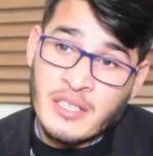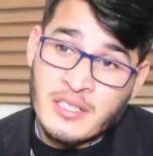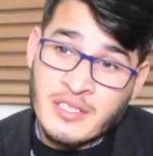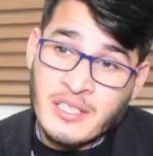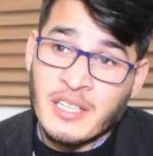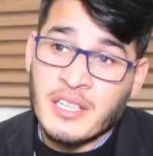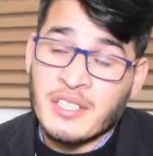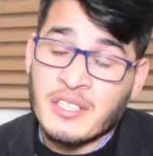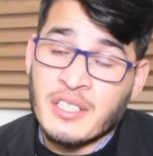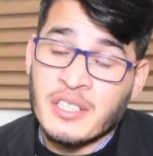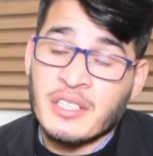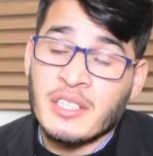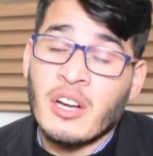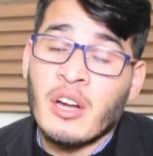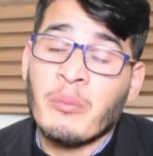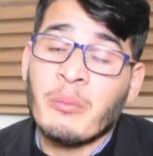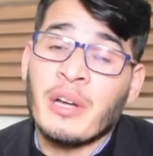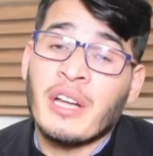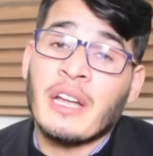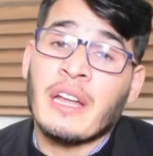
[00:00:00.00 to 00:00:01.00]
सिलेक्टेड
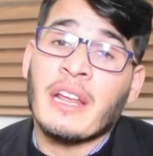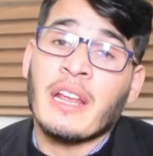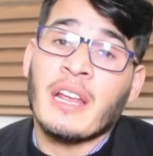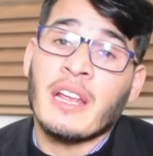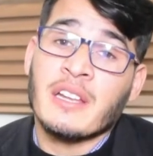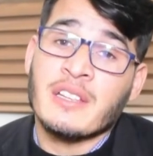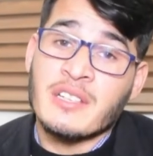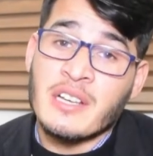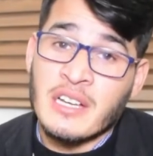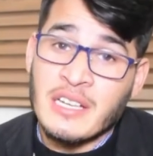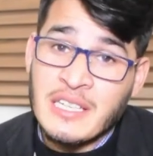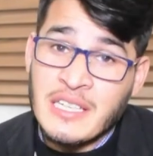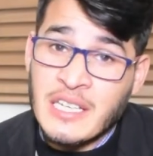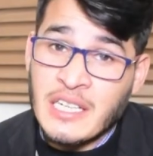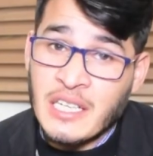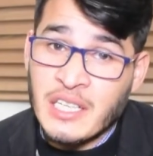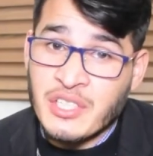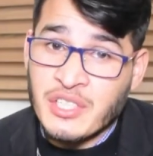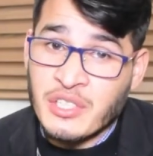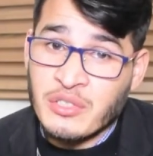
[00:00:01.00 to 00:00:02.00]
गवर्नमेंट है जाली
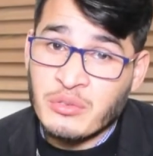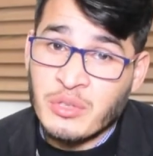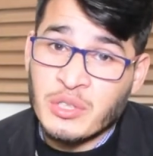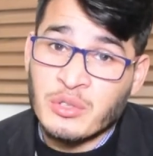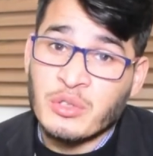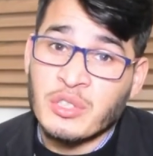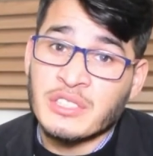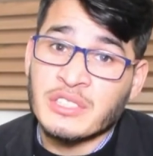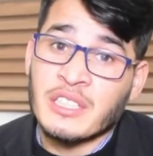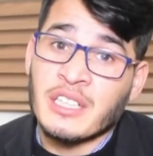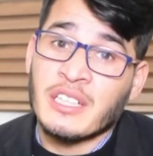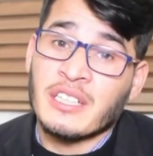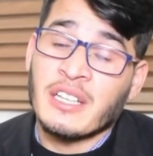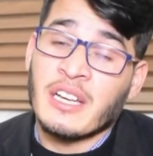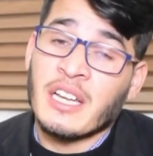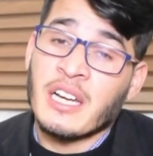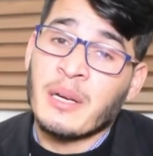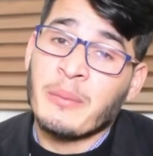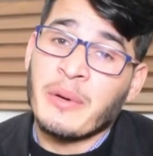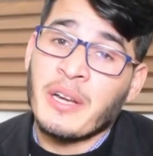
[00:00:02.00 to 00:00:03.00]
इलेक्शन हुआ
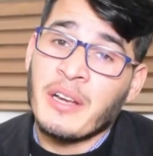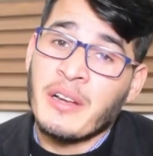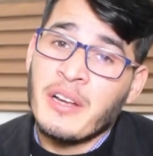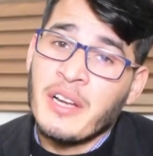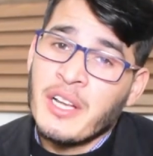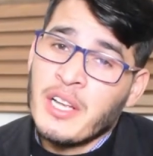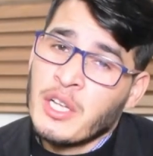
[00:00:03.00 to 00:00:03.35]
2018 में